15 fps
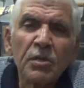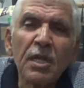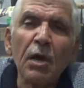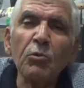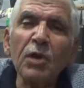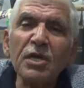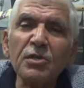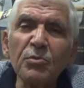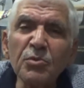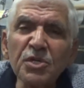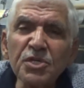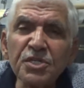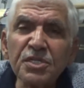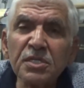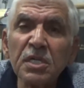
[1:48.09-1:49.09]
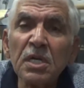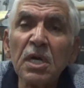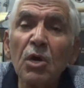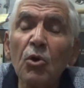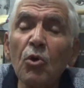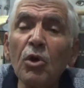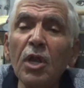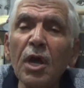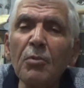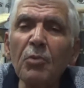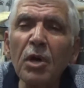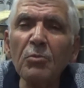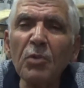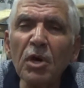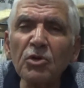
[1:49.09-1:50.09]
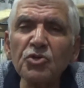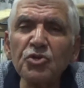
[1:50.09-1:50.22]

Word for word: Devletimiz önlem almak